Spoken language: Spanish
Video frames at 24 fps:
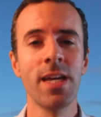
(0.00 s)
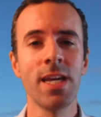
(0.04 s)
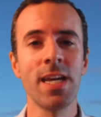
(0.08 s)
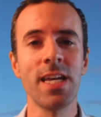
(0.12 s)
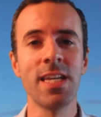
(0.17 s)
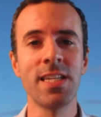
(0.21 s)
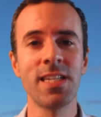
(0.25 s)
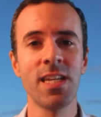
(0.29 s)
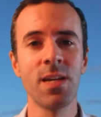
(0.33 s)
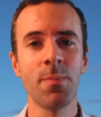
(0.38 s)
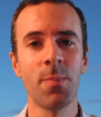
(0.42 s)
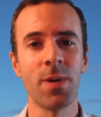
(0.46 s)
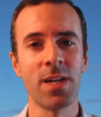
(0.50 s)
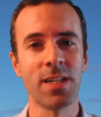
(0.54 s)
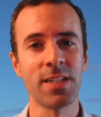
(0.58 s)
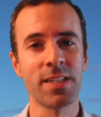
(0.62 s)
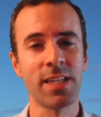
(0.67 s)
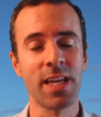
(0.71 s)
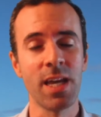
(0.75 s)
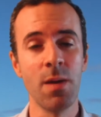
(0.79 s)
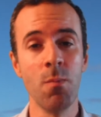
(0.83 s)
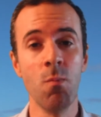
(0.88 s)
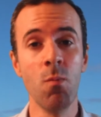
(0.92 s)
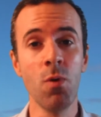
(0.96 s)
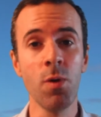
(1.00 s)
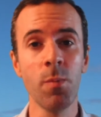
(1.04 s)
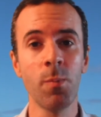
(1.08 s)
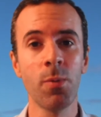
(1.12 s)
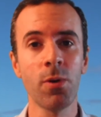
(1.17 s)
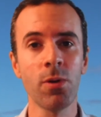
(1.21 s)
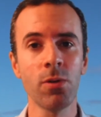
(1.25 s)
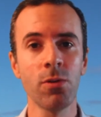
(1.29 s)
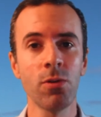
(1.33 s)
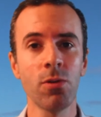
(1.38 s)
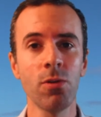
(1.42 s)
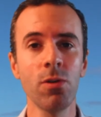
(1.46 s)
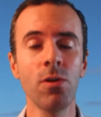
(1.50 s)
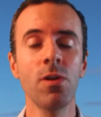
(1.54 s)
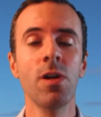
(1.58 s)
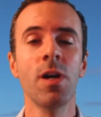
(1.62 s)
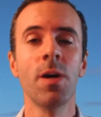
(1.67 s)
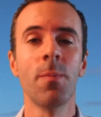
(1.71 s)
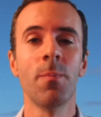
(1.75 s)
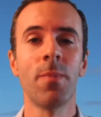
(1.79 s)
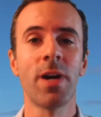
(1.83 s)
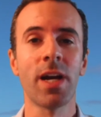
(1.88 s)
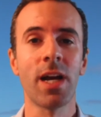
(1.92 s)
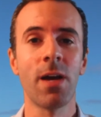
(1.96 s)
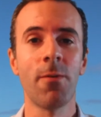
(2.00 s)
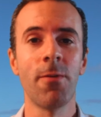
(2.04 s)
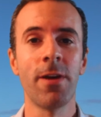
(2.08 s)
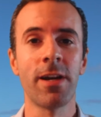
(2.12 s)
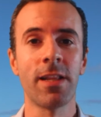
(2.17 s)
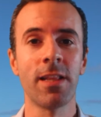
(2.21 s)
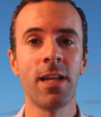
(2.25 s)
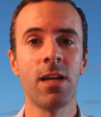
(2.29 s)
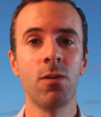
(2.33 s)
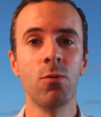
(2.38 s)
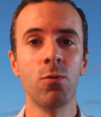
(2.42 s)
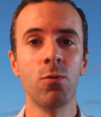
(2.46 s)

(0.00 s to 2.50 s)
y sepas que muy pronto van a ver la